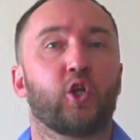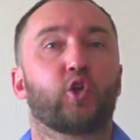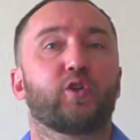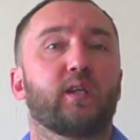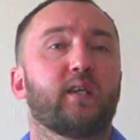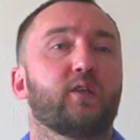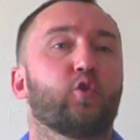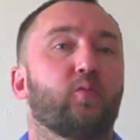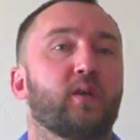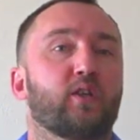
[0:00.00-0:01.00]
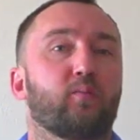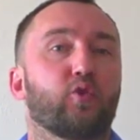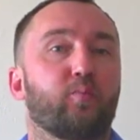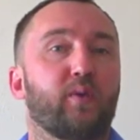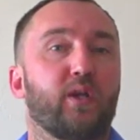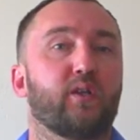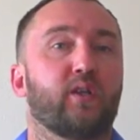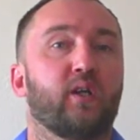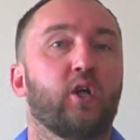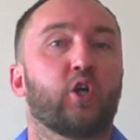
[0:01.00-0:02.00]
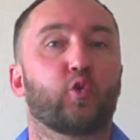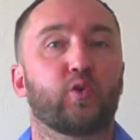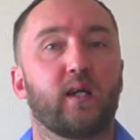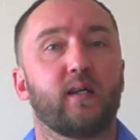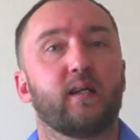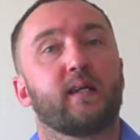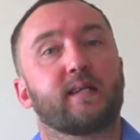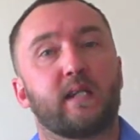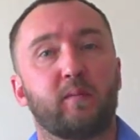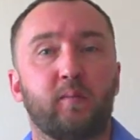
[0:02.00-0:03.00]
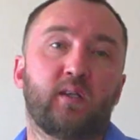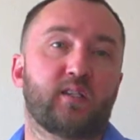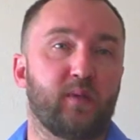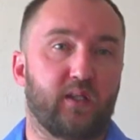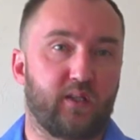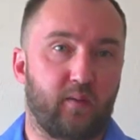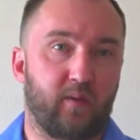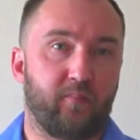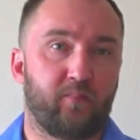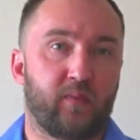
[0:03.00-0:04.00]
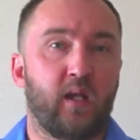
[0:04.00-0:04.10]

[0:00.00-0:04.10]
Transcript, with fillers: то такие документы будут переданы туда, самими инспекторами.